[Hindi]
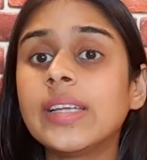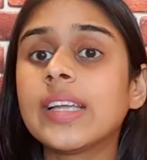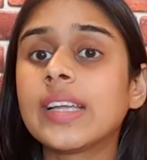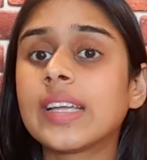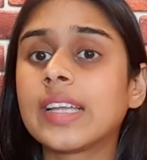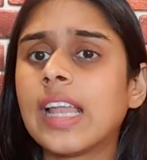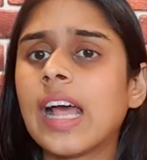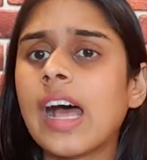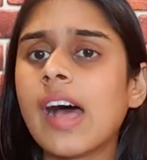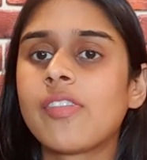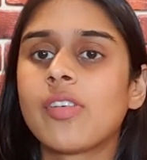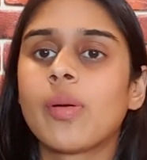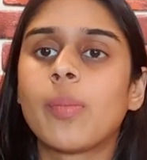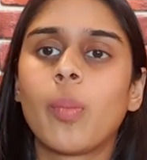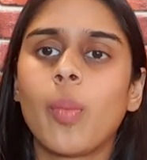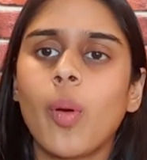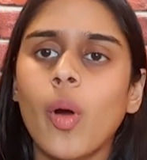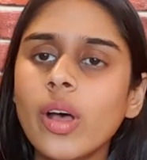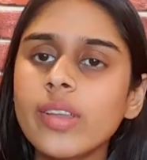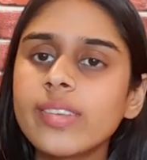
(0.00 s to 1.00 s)
के
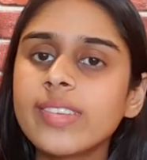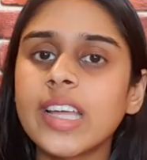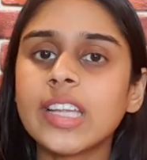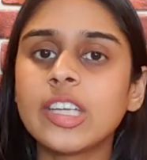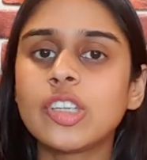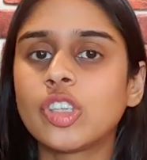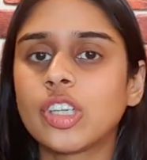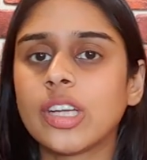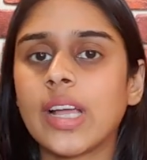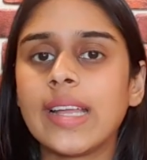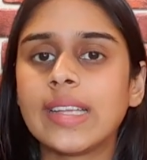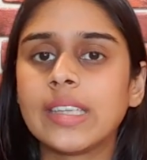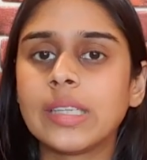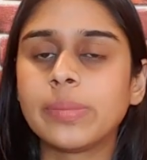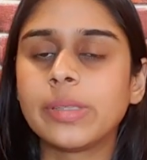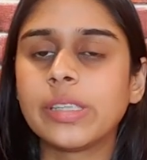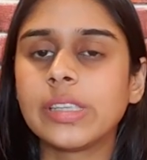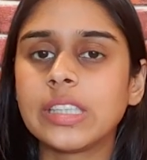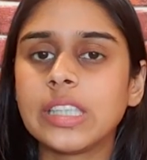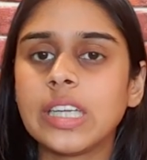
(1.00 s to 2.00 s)
खिलाफ बहुत सारी शिकायतें
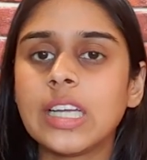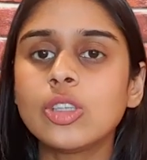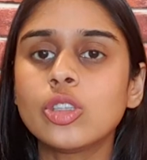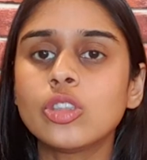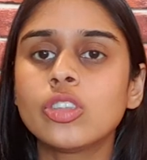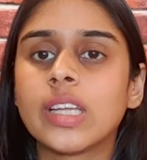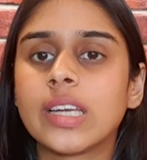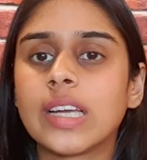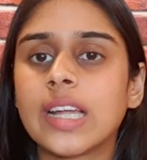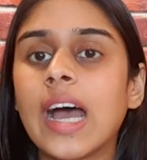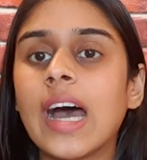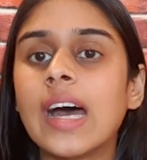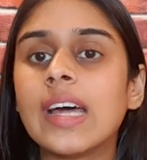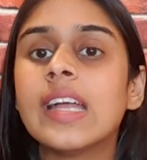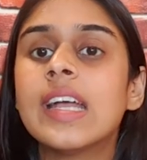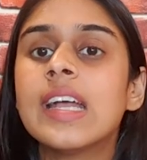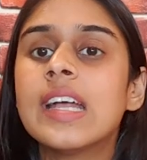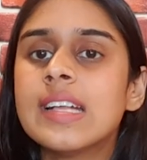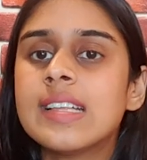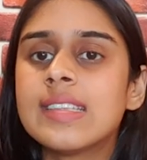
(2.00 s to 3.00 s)
मिलती हैं तो सरकार